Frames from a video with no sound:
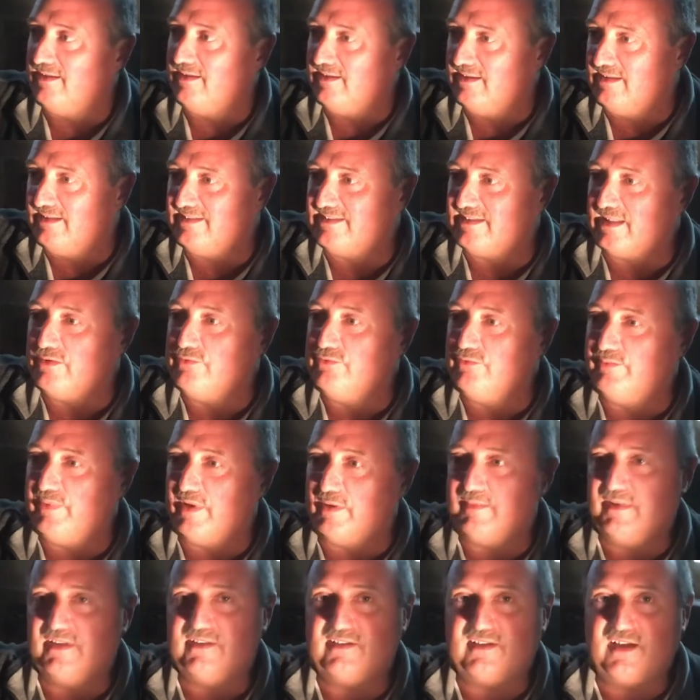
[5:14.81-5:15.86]
et ça nous
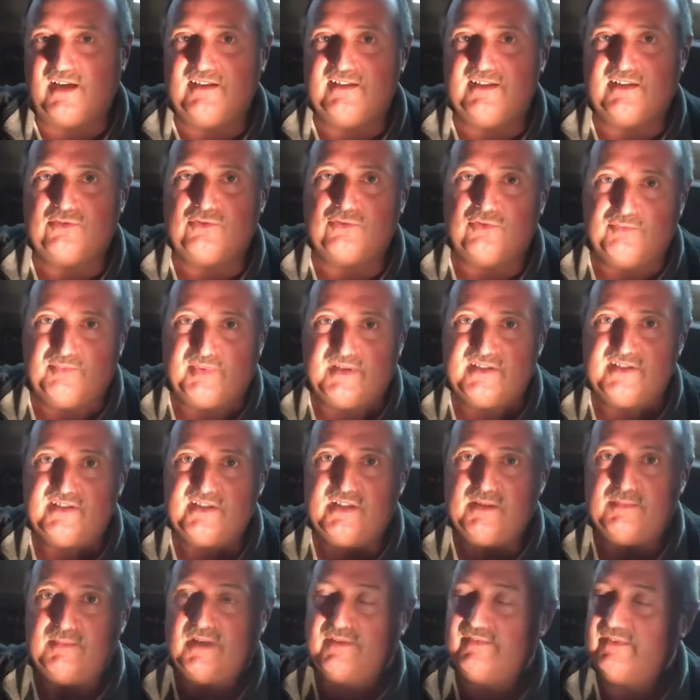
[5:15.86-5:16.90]
permettra d'être
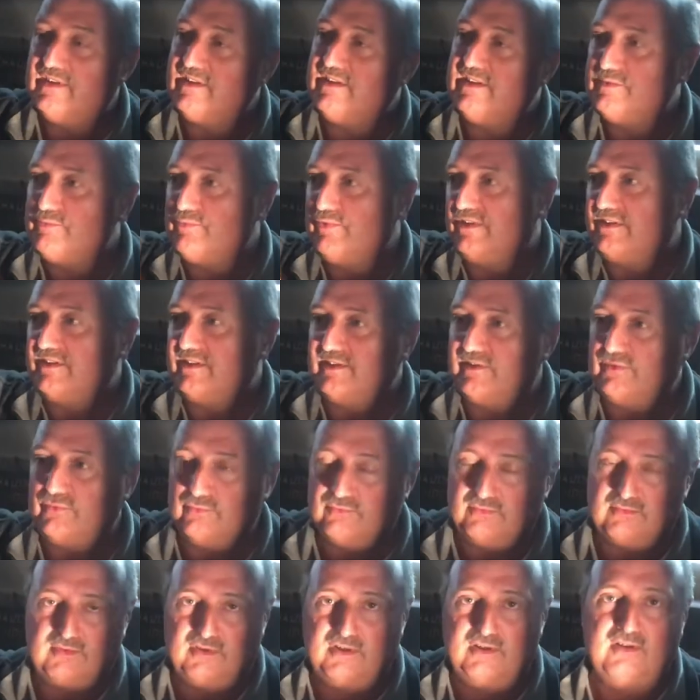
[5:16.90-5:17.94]
compatible avec
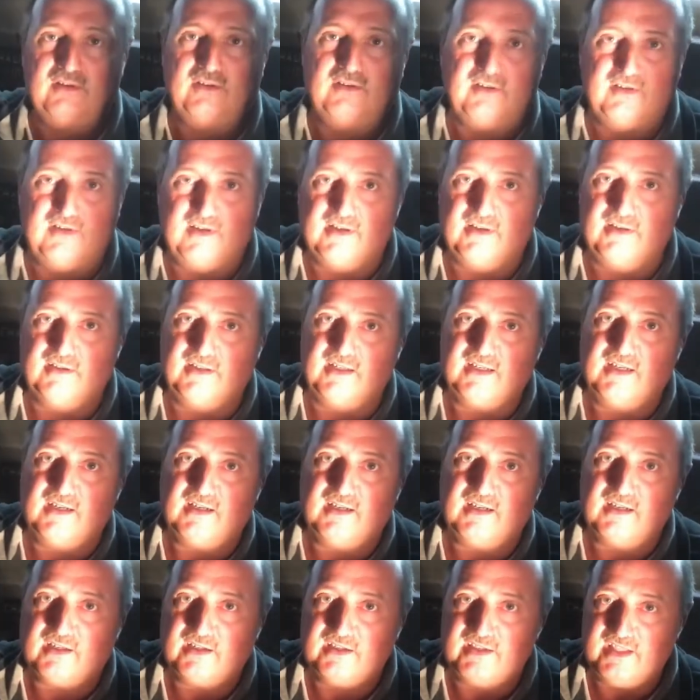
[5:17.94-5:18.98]
l'exploitation euh, euh,
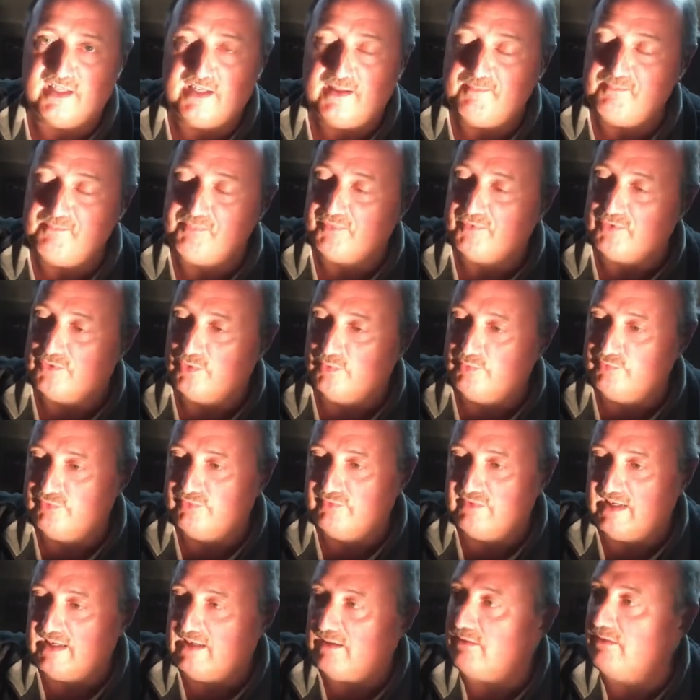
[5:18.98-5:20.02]
à Arié, de
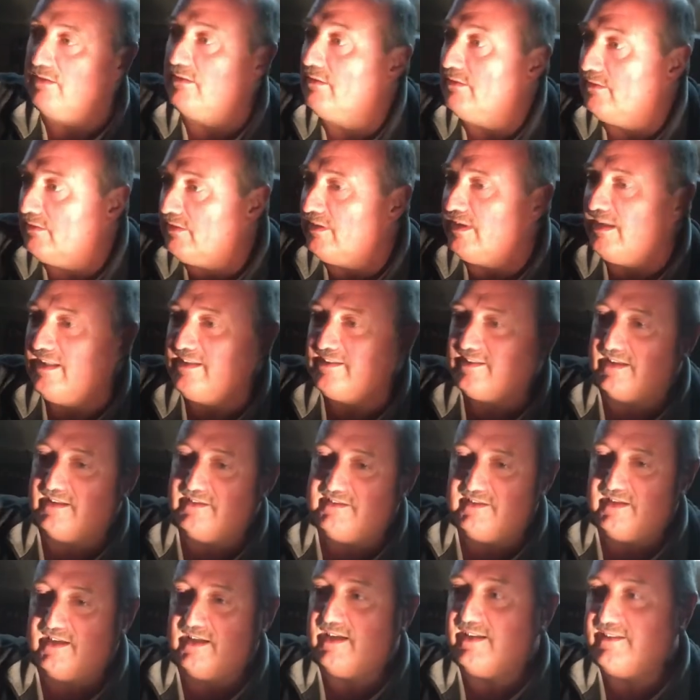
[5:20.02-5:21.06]
pouvoir
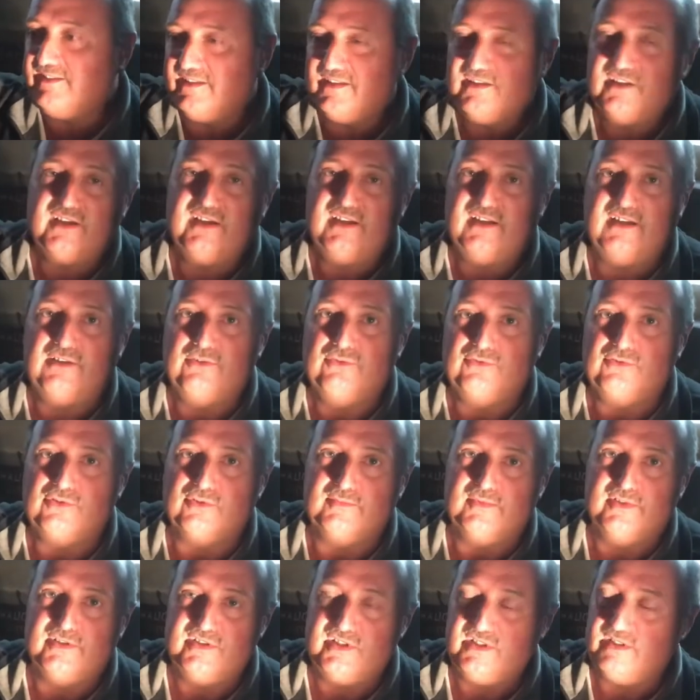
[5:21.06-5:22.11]
intégrer la
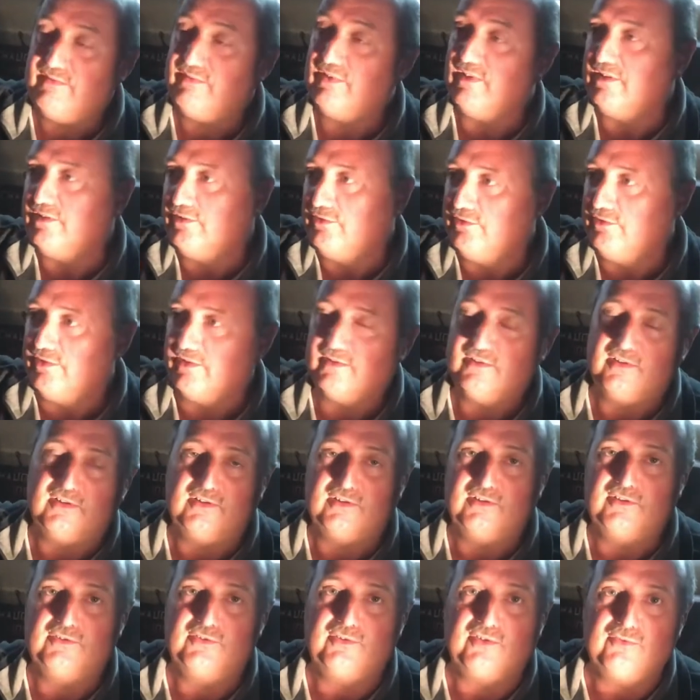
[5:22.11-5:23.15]
locomotive
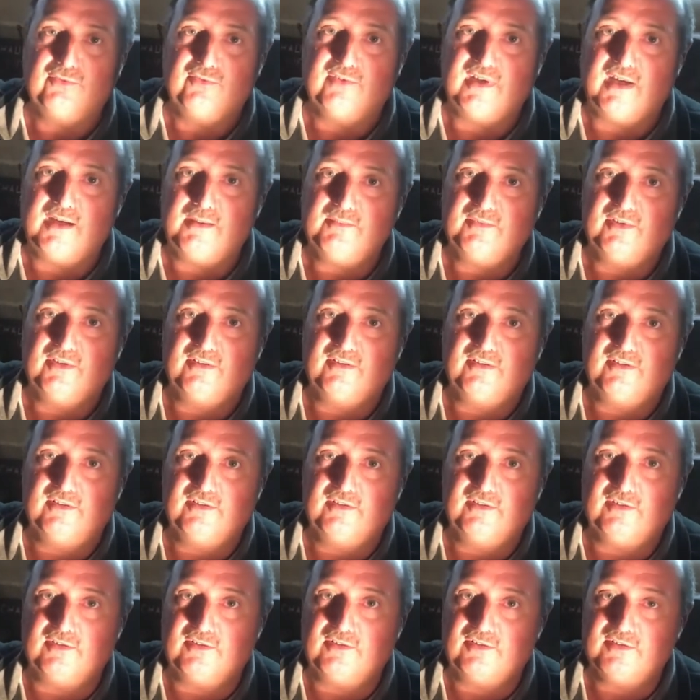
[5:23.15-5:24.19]
dans, une rame
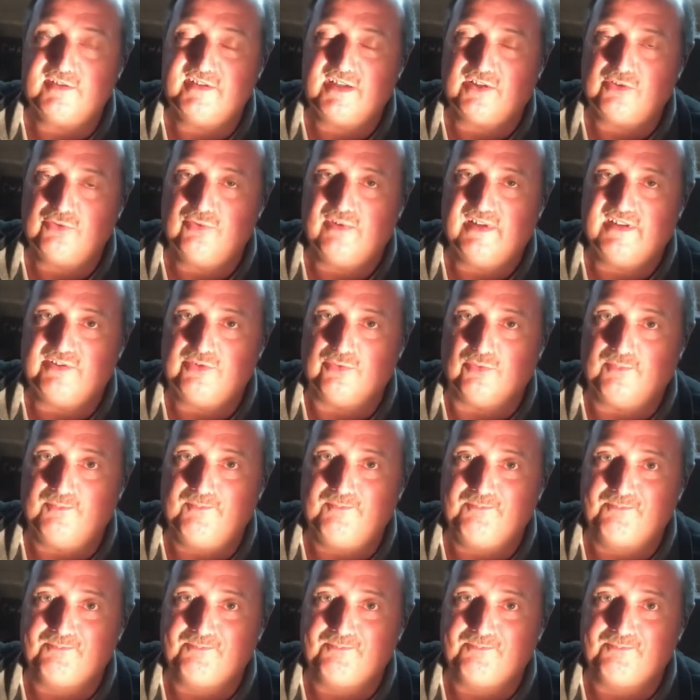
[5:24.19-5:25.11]
en circulation.